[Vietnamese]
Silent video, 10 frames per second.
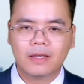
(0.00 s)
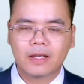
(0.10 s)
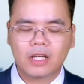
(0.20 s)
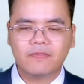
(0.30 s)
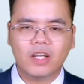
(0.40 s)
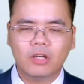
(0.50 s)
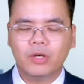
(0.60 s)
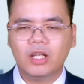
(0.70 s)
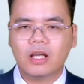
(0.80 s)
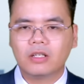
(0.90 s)
Cần phải lưu
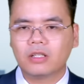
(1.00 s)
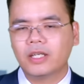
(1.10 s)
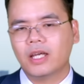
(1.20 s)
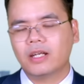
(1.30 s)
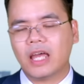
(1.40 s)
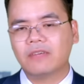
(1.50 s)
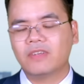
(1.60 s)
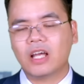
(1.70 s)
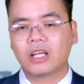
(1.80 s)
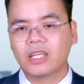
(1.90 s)
ý là Đức hiện nay
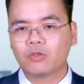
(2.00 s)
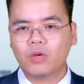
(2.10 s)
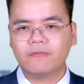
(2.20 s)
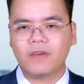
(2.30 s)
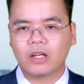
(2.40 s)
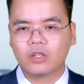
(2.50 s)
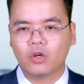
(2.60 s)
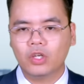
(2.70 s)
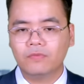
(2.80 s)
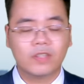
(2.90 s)
vẫn đang kiên quyết phản
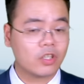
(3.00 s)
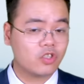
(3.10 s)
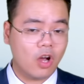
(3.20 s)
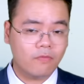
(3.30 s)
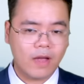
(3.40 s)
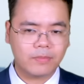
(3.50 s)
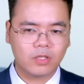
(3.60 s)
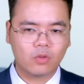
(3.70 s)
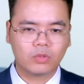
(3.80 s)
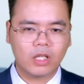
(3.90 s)
đối việc cho phép sử
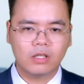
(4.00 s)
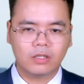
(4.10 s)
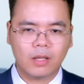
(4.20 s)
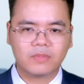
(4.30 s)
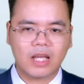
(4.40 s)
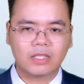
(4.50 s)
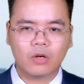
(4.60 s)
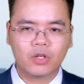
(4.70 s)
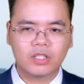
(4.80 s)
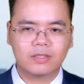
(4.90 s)
dụng tên lửa tầm xa
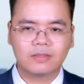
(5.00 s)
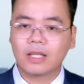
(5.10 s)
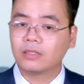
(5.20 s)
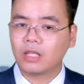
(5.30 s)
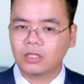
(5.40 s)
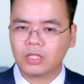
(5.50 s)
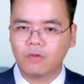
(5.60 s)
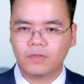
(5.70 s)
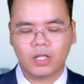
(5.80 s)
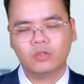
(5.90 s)
Taurus để tấn
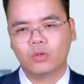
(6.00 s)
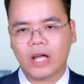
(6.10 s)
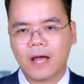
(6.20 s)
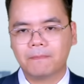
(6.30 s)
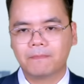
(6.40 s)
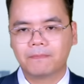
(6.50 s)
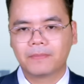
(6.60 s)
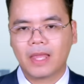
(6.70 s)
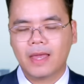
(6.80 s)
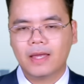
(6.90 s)
công vào lãnh thổ Nga.
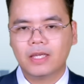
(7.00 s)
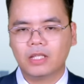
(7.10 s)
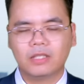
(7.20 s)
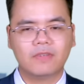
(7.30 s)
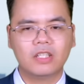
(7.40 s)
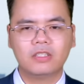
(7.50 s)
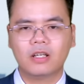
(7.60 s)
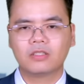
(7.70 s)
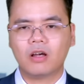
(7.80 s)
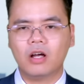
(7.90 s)
Hiện thì vẫn
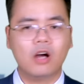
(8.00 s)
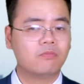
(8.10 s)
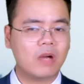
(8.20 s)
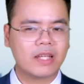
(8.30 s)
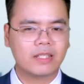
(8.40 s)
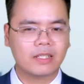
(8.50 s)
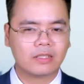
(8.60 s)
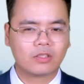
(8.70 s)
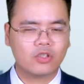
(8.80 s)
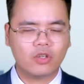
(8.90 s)
chưa rõ ông Biden
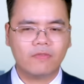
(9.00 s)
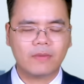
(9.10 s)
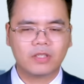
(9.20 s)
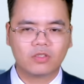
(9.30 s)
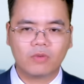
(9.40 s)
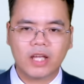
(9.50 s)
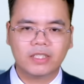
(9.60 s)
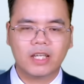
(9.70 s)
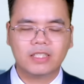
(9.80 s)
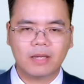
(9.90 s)
có cho phép sử dụng
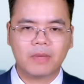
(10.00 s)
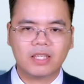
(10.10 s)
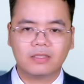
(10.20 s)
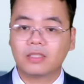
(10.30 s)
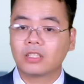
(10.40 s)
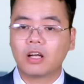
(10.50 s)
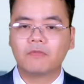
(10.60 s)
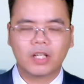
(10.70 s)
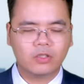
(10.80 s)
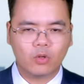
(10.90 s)
ATACMS tấn công
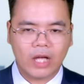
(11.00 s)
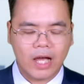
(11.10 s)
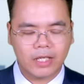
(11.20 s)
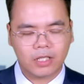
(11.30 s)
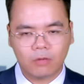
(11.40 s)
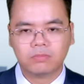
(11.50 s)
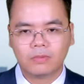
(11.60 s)
vào lãnh thổ Nga hay không.